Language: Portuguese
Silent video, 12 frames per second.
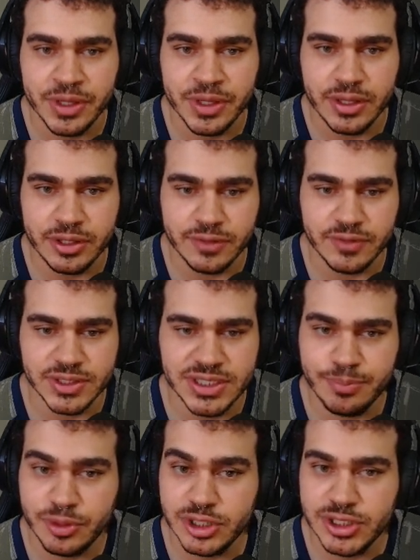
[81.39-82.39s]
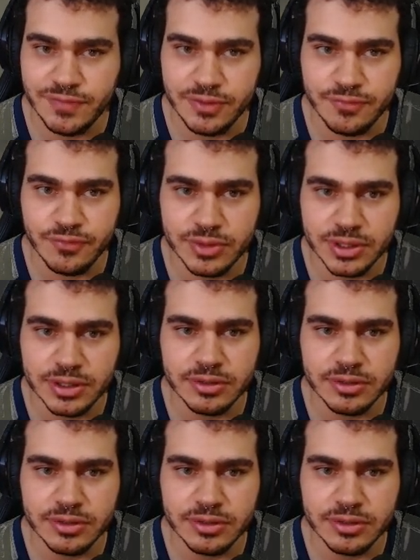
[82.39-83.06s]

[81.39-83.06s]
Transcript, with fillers: Então você pode vir voando,